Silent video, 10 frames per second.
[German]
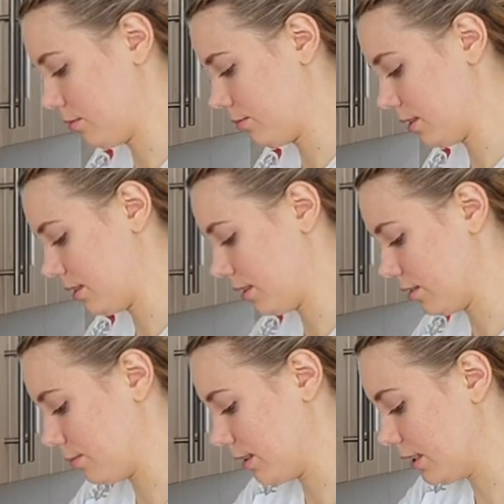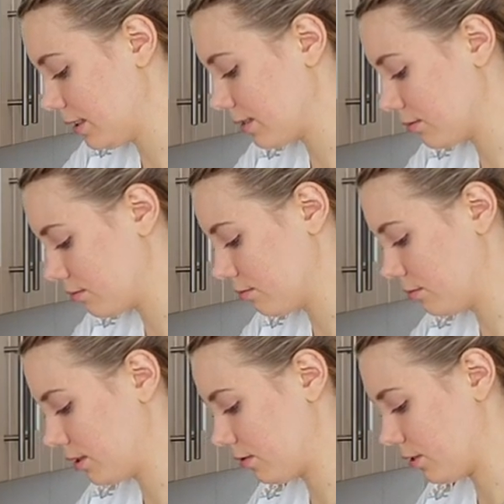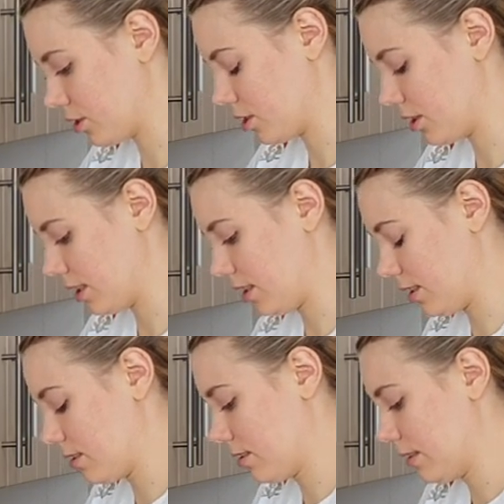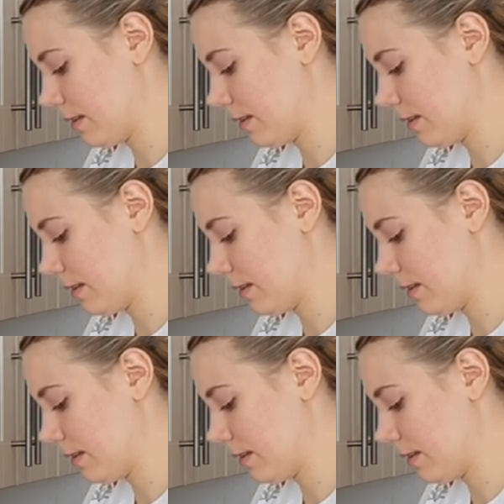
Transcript: und man sich auch mal nicht so gut versteht.